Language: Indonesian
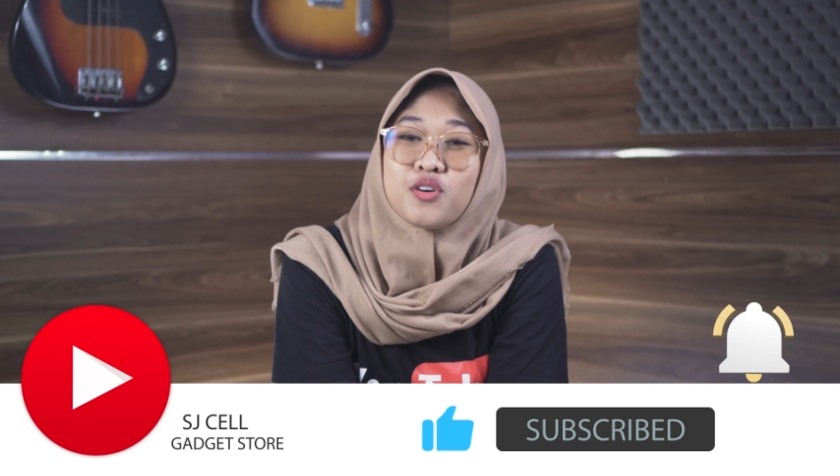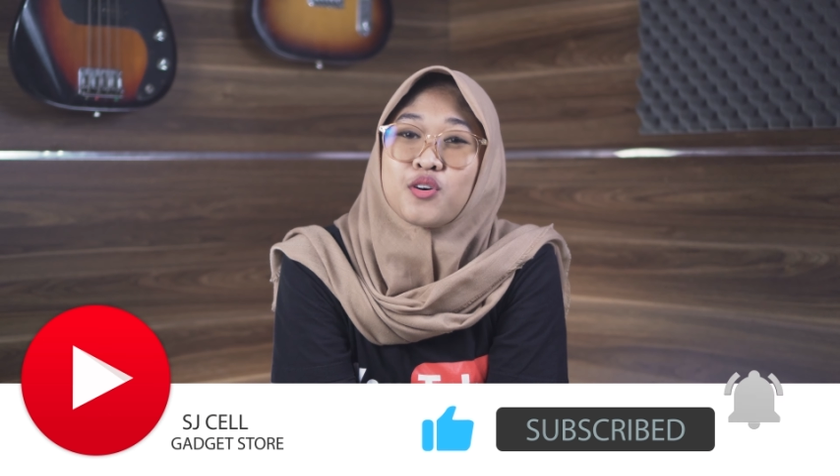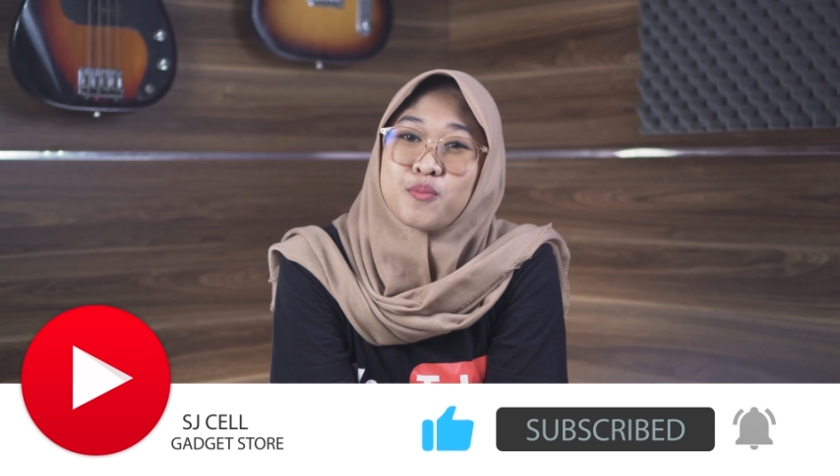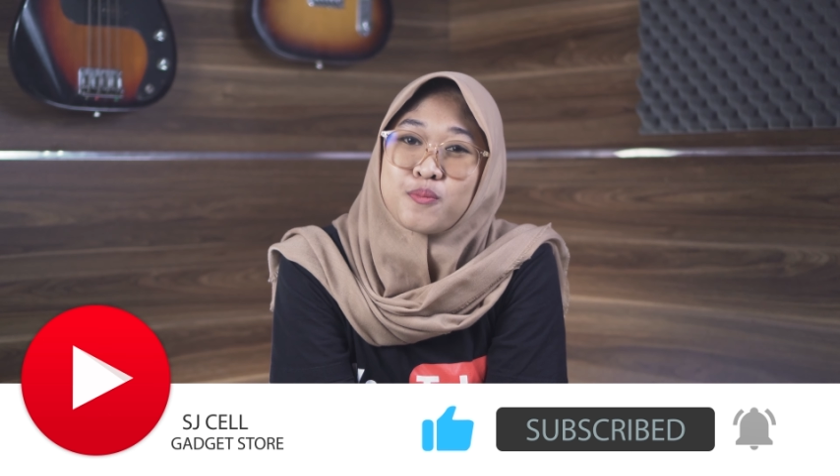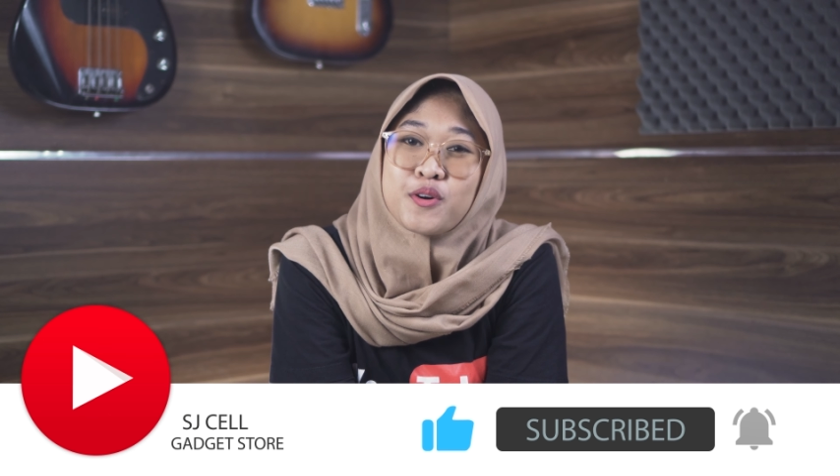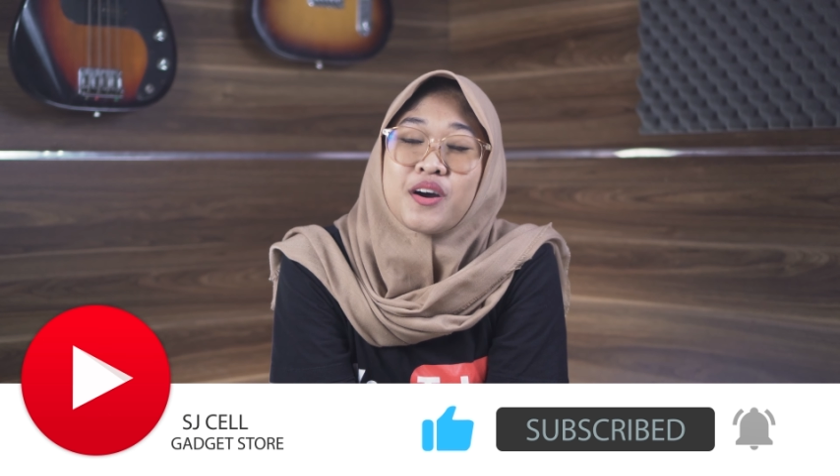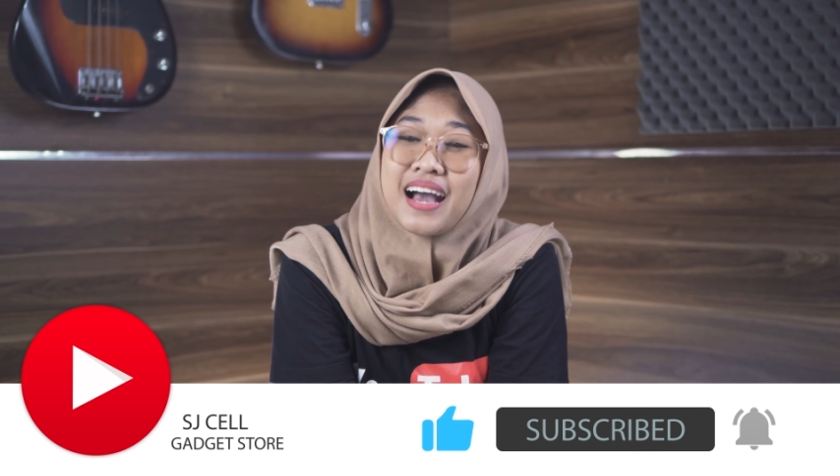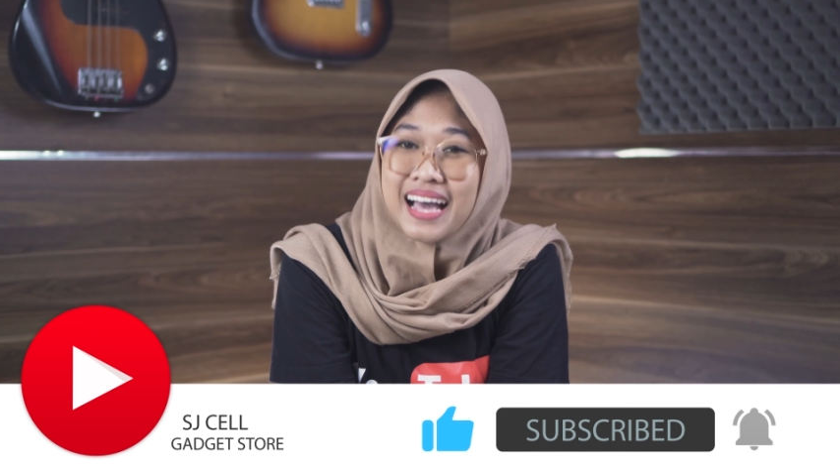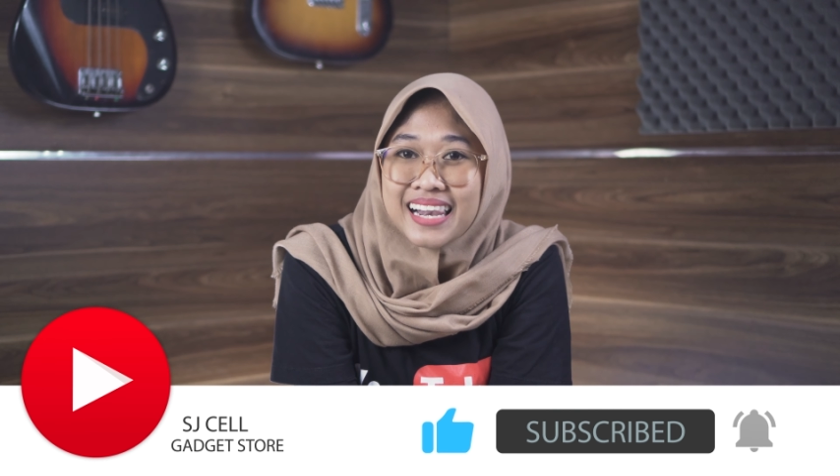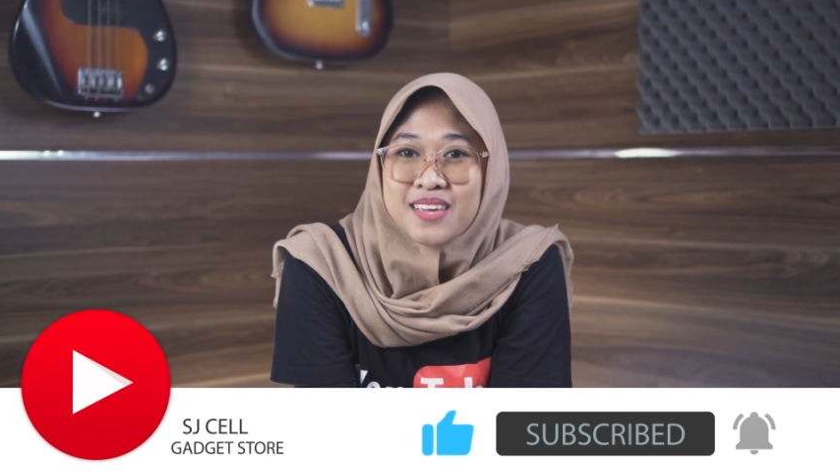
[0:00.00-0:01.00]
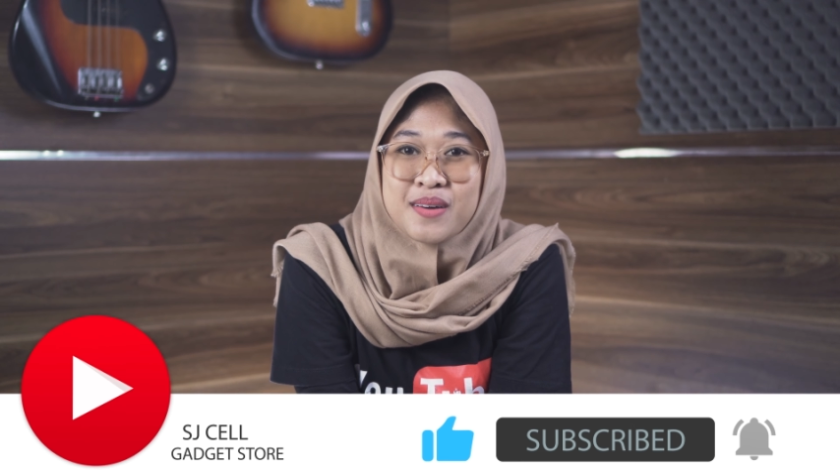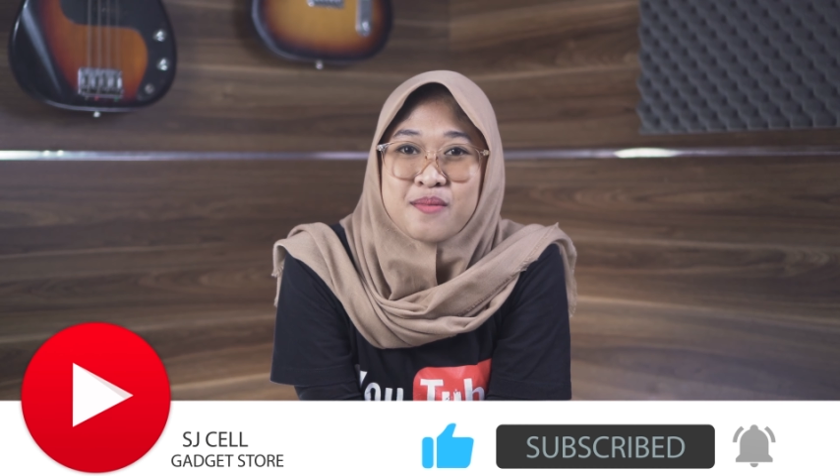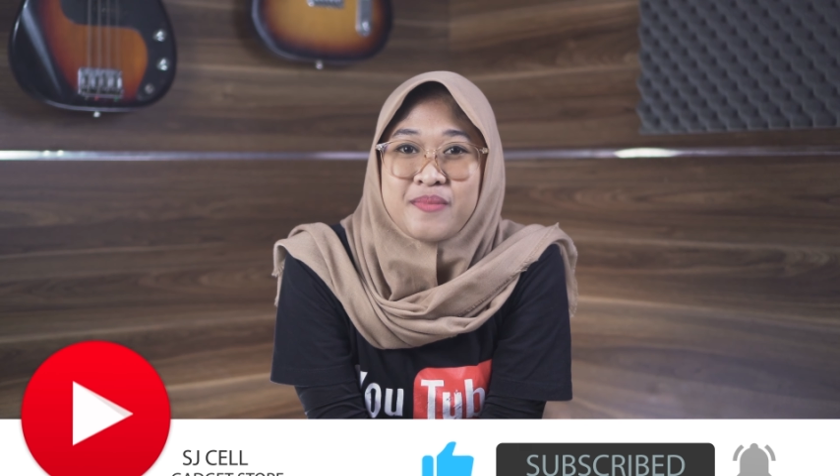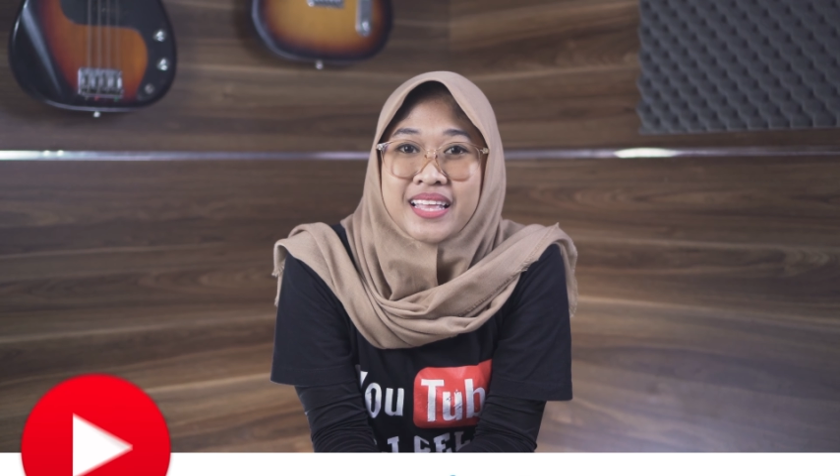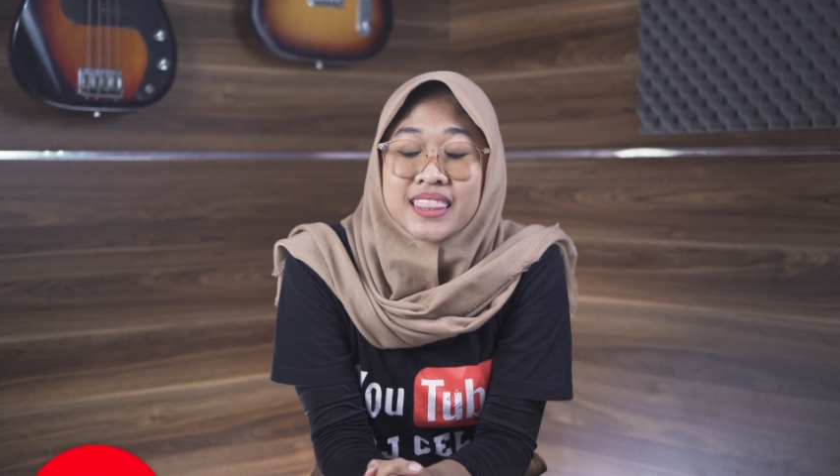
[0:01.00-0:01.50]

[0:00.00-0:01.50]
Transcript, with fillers: Oppo A54.